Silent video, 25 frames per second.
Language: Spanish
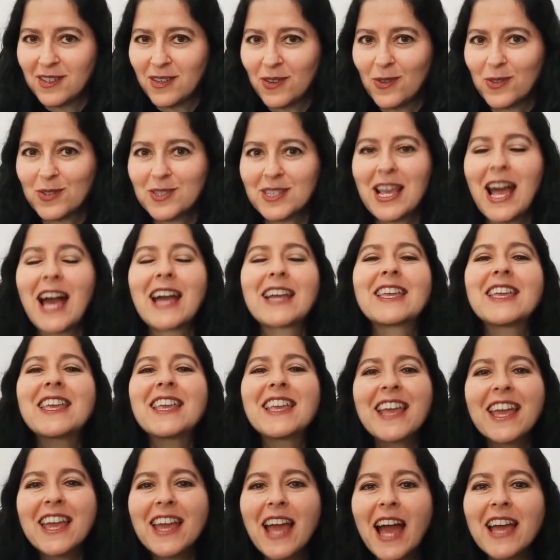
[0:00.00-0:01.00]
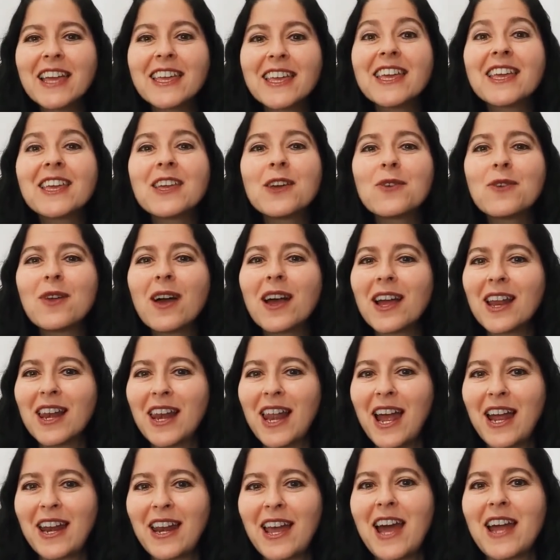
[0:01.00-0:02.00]
O sea, aquí, aquí quiero
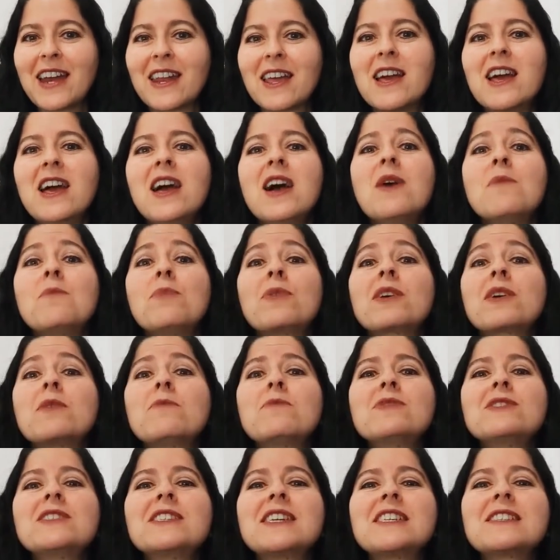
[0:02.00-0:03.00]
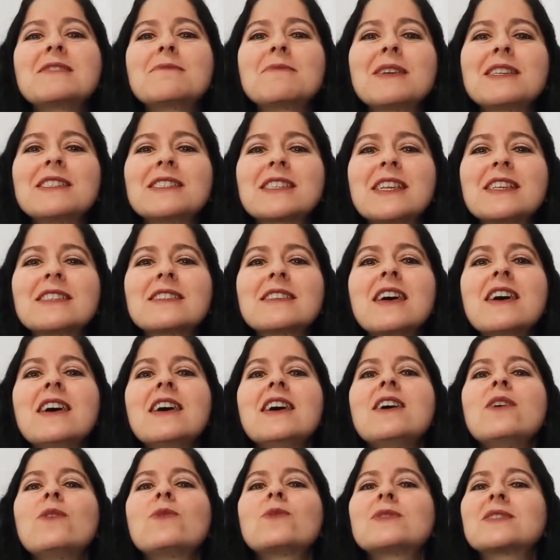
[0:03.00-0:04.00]
aclarar, porque muchas veces
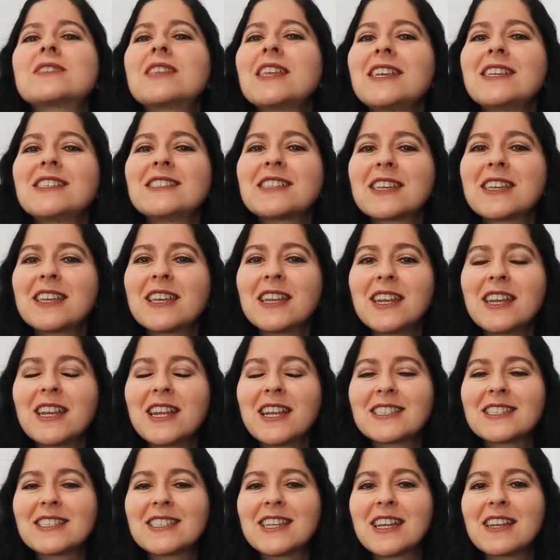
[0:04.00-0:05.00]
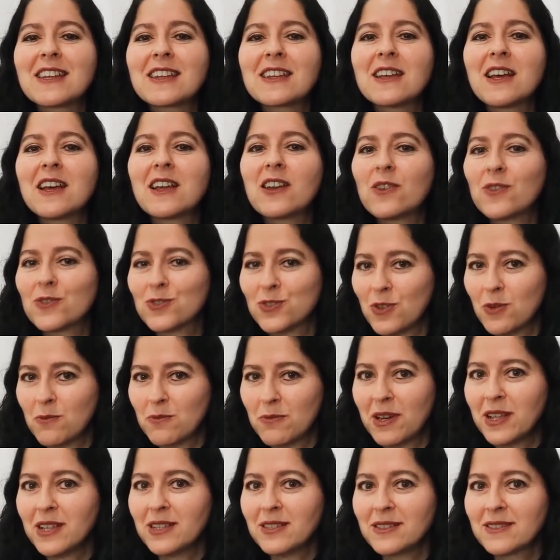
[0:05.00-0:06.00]
ustedes se quieren hacer los
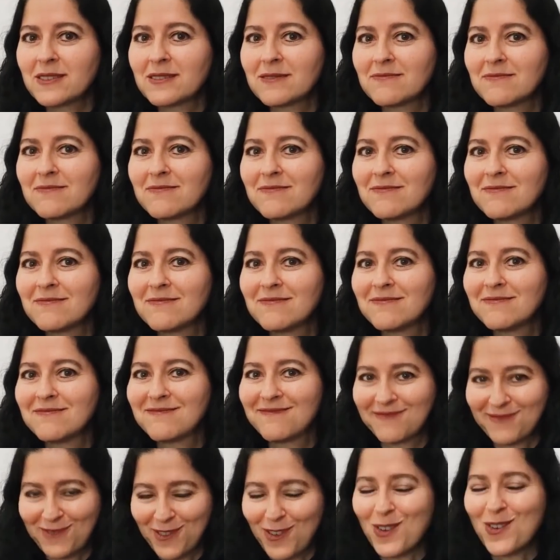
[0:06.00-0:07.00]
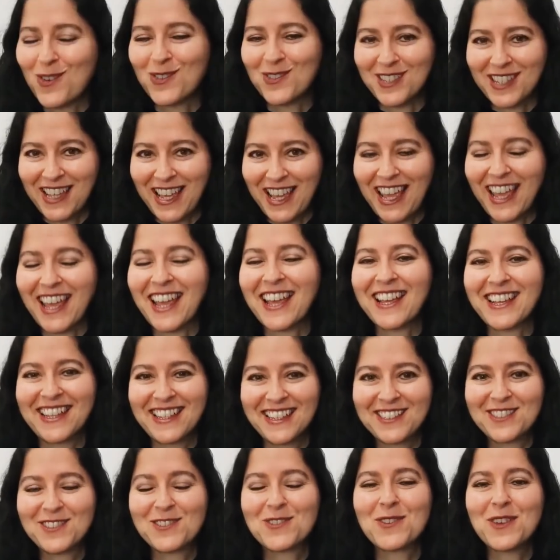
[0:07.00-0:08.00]
hombres con los que
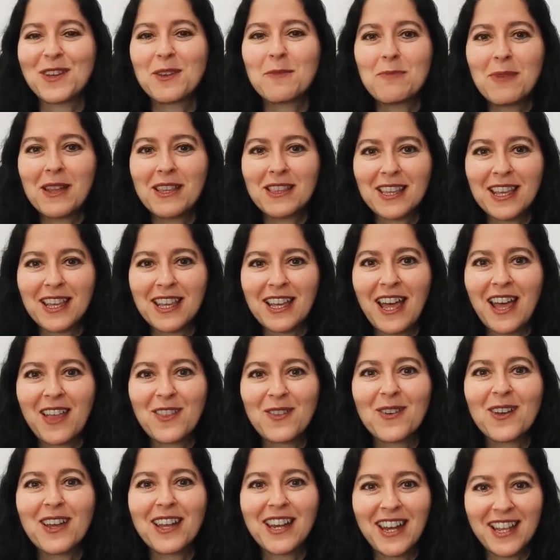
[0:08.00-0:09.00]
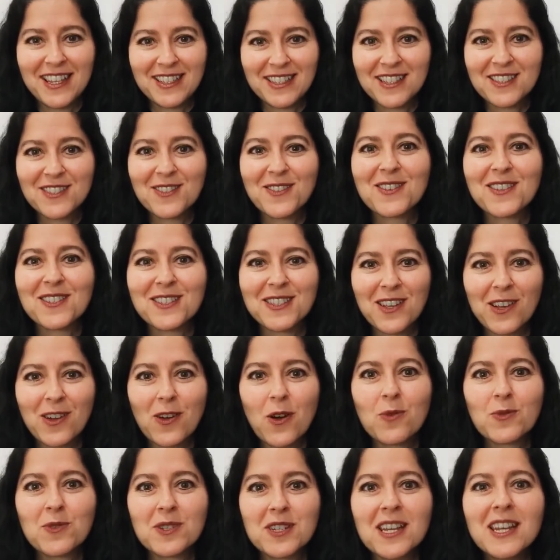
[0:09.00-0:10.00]
yo he platicado en las sesiones de
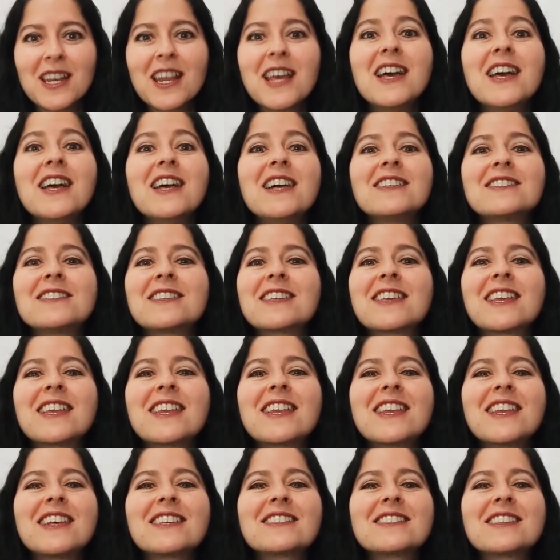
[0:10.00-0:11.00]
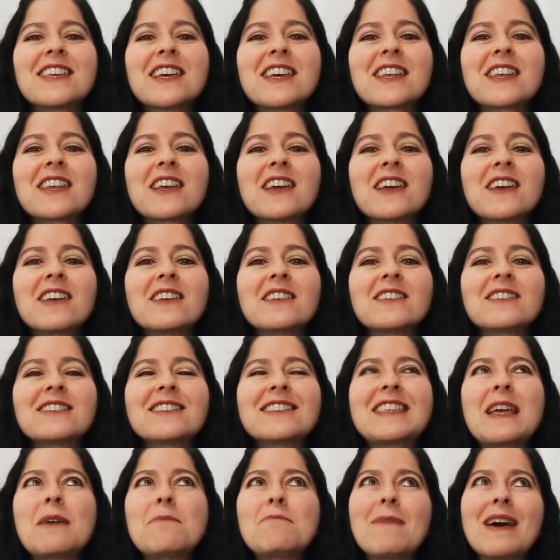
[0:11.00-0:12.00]
coaching, se quieren hacer
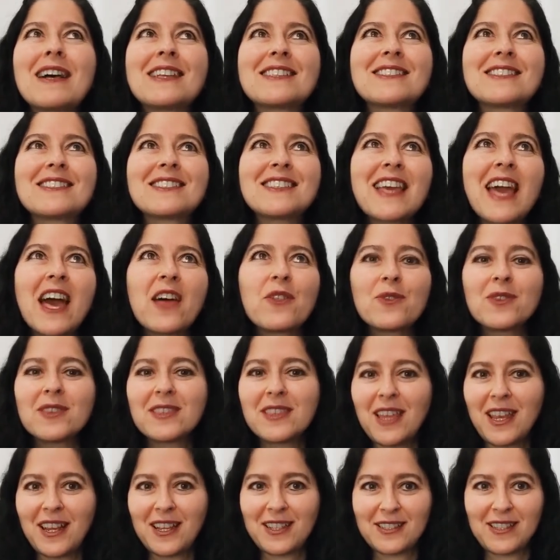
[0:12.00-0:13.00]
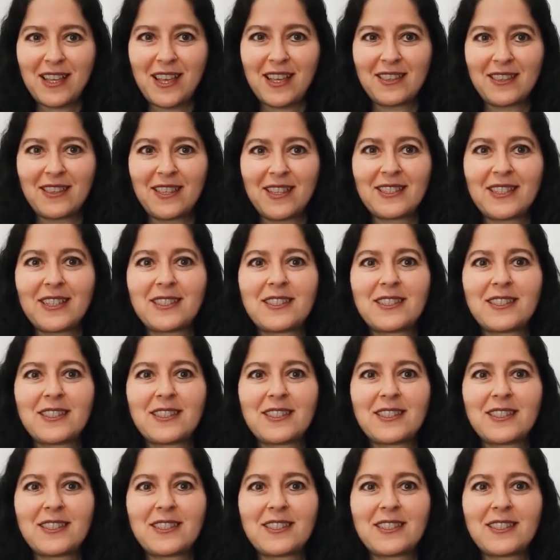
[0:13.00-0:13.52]
demasiado interesantes,